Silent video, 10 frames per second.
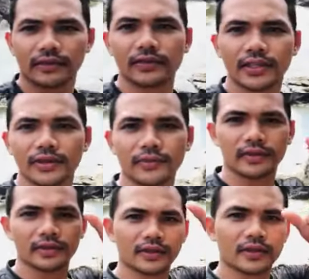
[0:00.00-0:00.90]
po, kinawa. Eh.
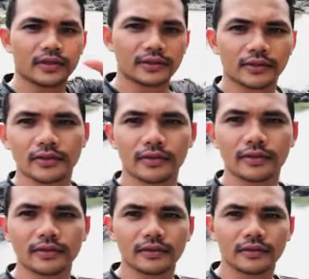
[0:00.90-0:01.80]
So,
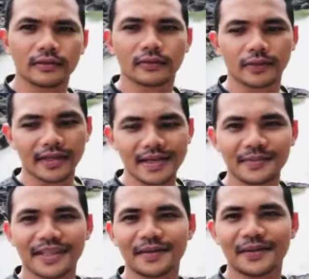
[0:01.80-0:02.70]
welcome
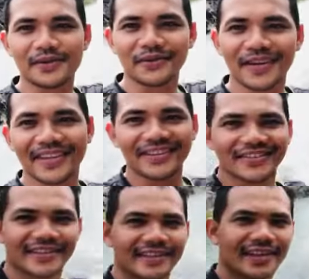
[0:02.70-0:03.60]
sa akong, ano,
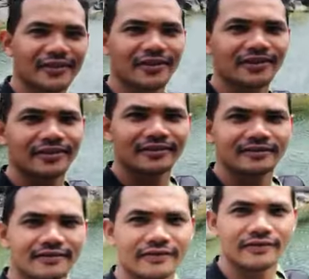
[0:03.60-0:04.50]
sa akong
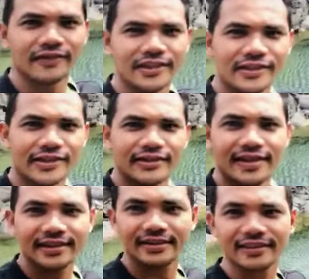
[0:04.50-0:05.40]
video na
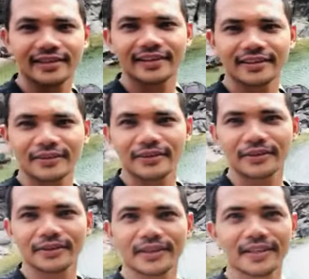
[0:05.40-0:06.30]
guys. So, thank you,
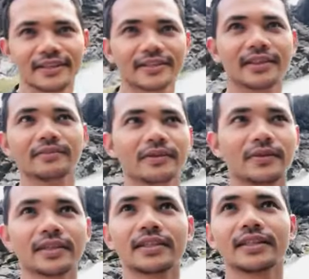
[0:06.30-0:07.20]
thank you sa for
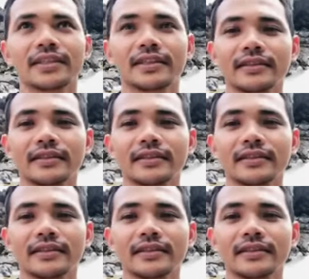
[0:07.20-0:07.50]
watching.